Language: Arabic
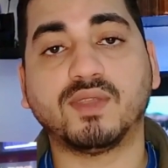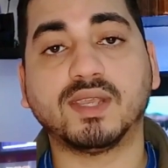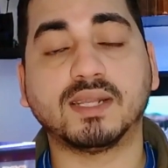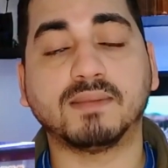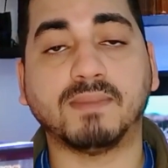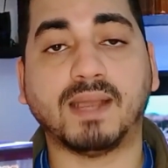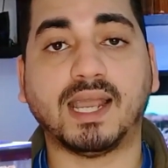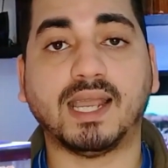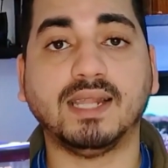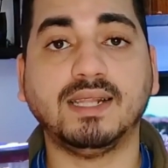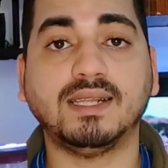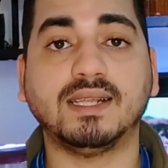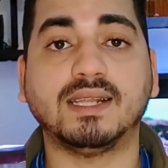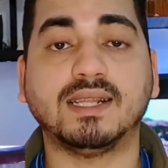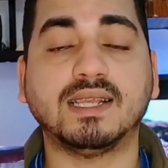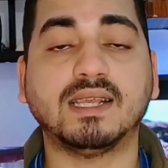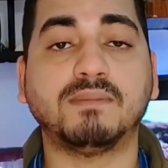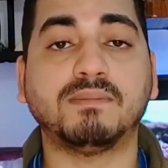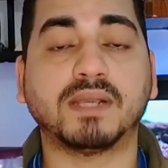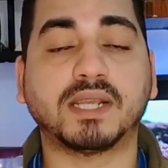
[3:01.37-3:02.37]
في المحل
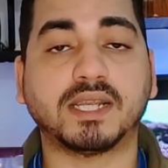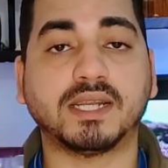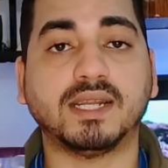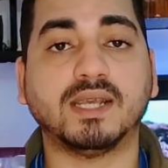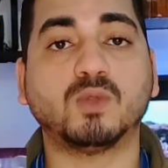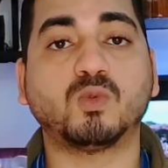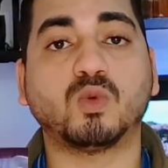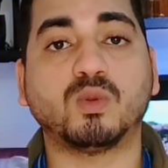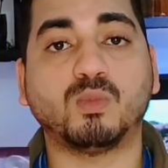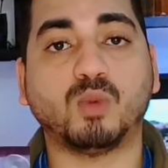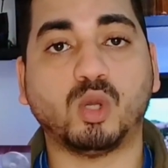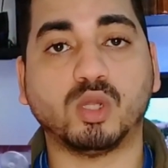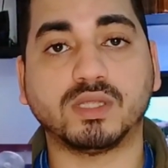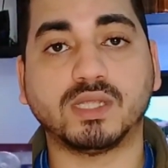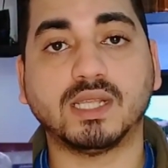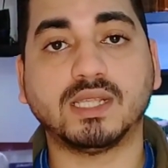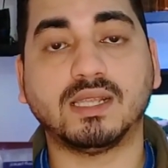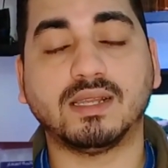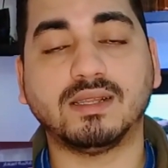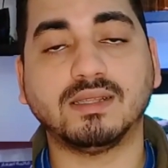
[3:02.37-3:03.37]
اللي هي الماكينات
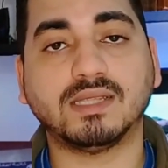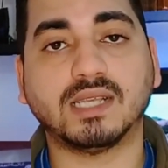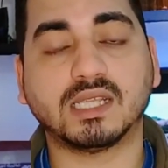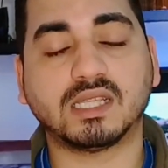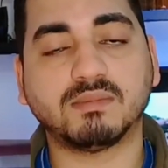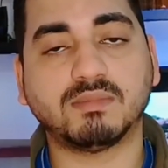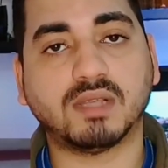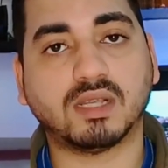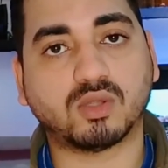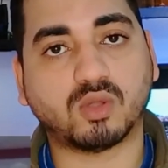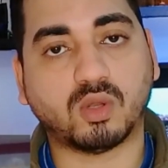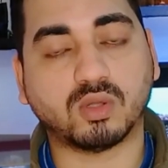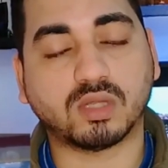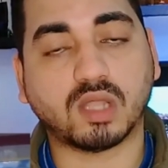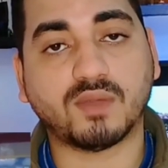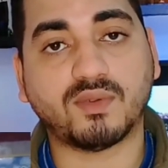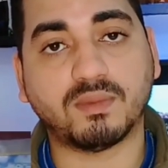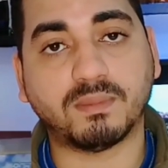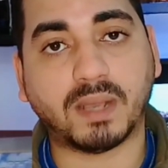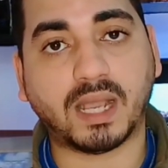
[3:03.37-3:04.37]
والمعدات اللي انت هتبدا
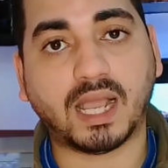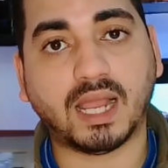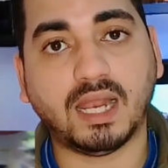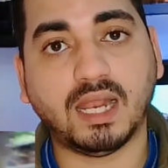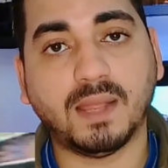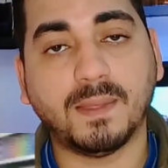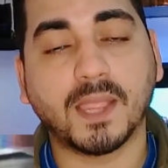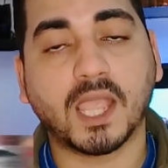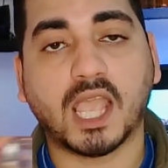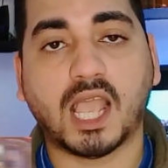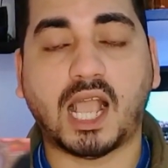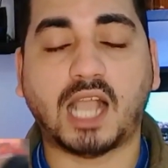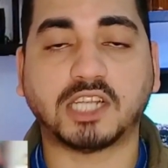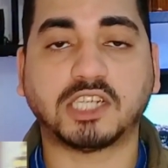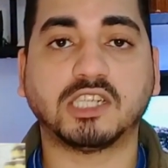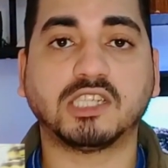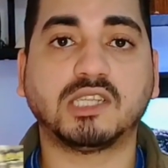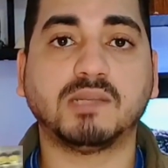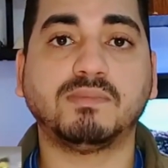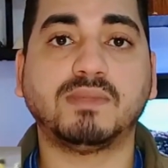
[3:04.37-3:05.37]
تحطها في المحل
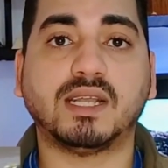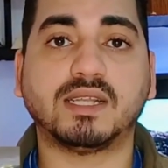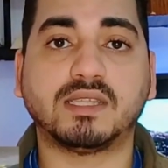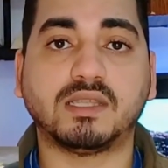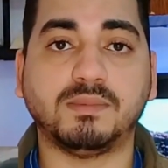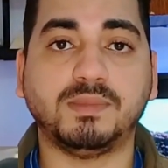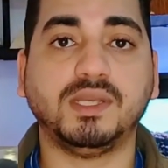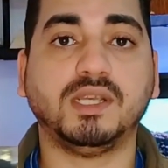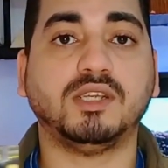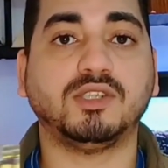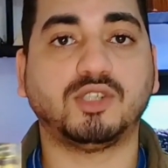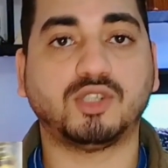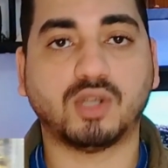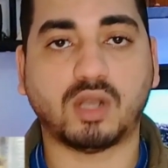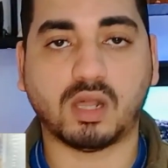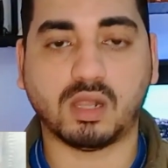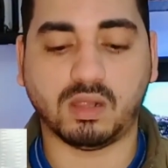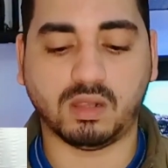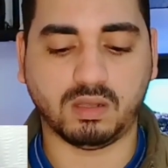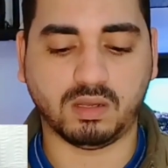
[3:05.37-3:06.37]
عشان تبدا تبيع ان
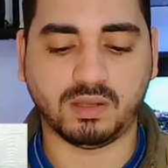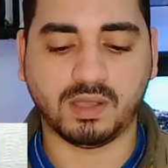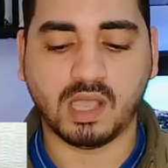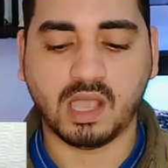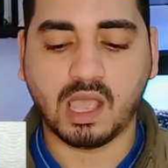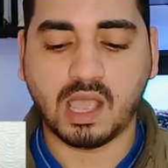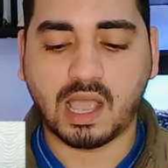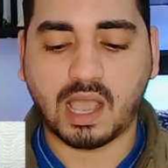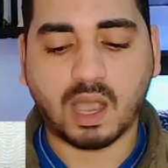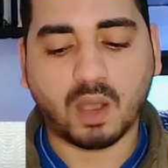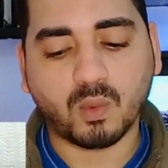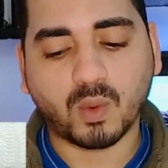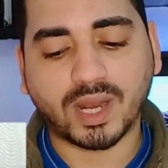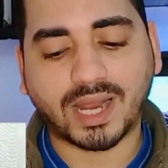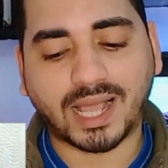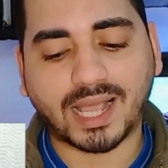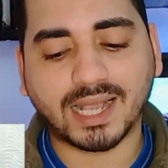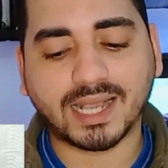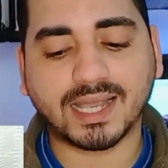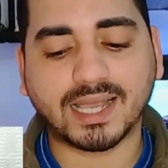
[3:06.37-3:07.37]
شاء الله
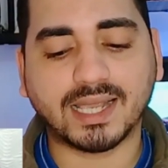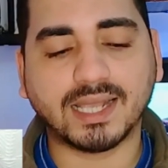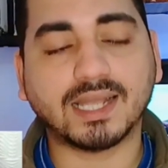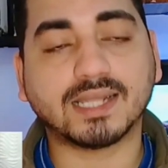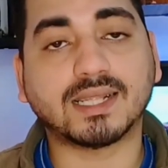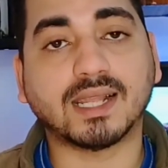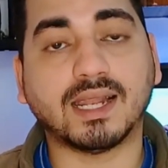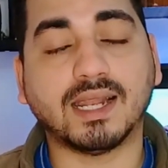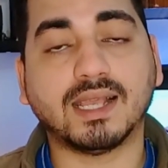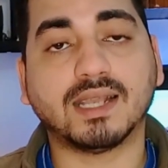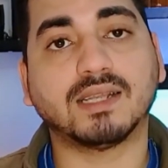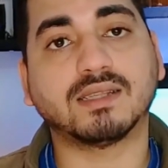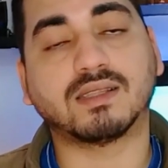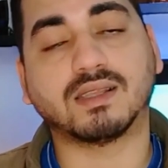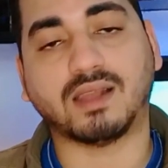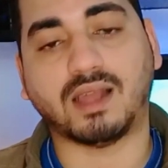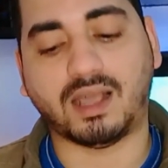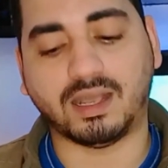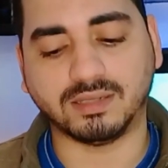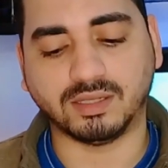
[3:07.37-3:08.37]
اول حاجه هي ثلاجه
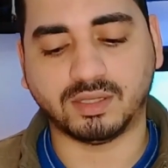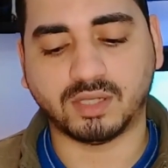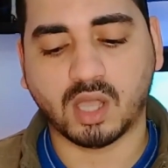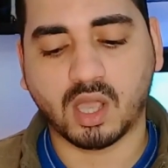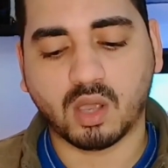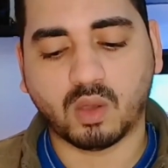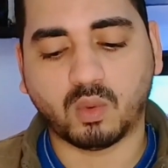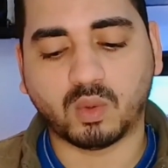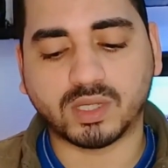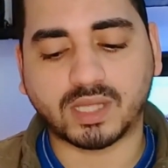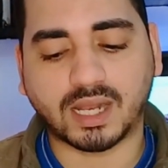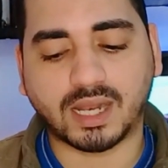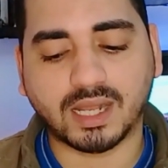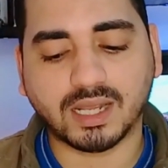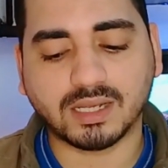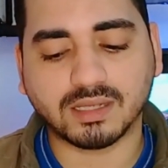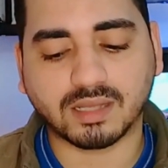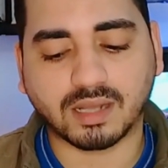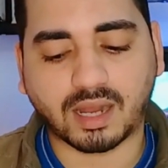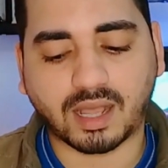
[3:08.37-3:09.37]
العرض
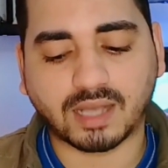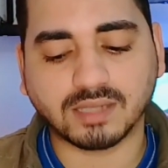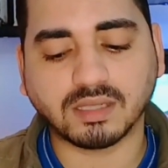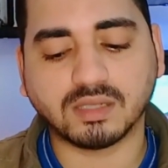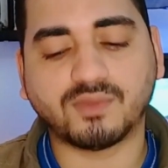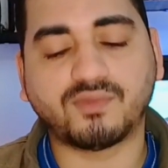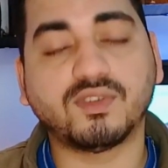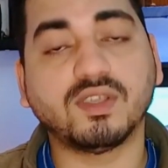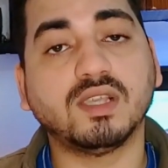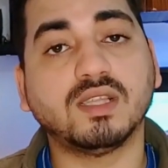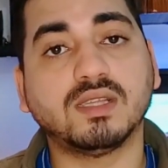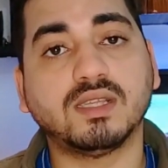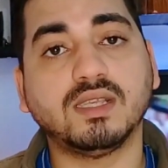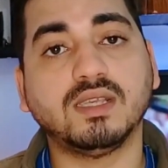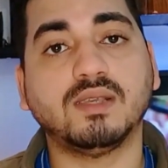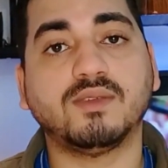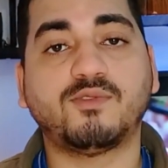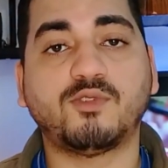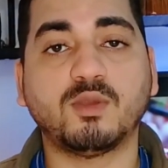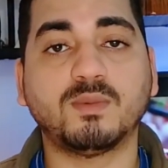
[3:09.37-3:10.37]
وثلاجه العرض العرض في
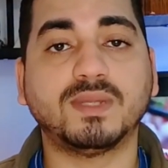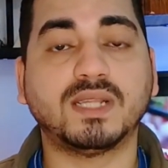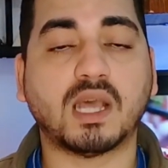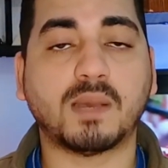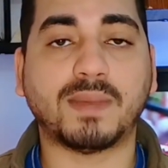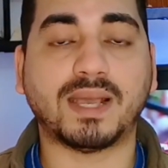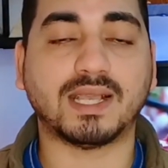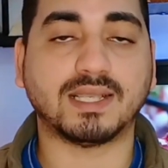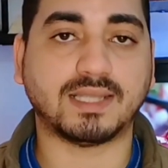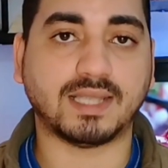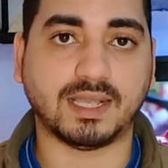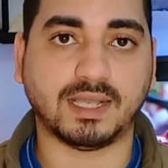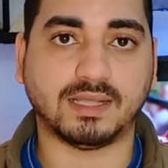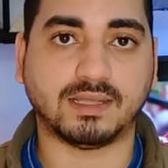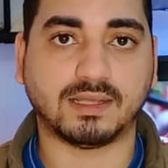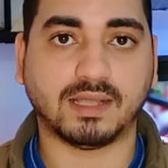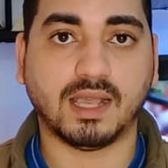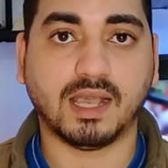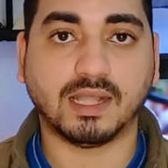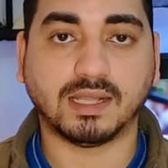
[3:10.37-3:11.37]
دي في منها مقاسات
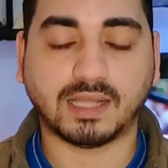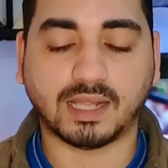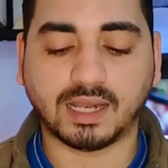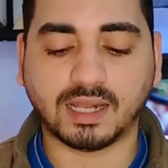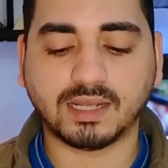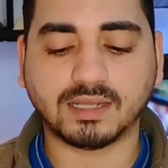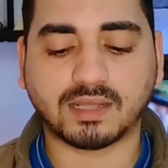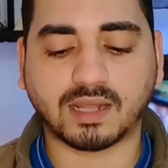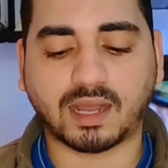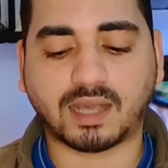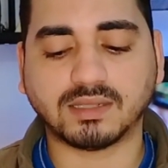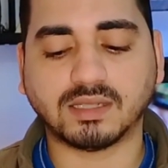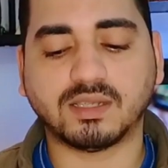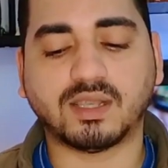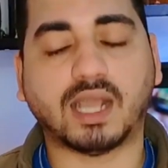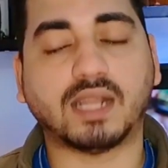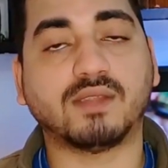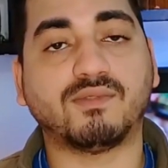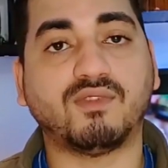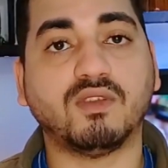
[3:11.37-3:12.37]
تلاجة العرض
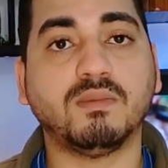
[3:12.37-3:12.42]
يعني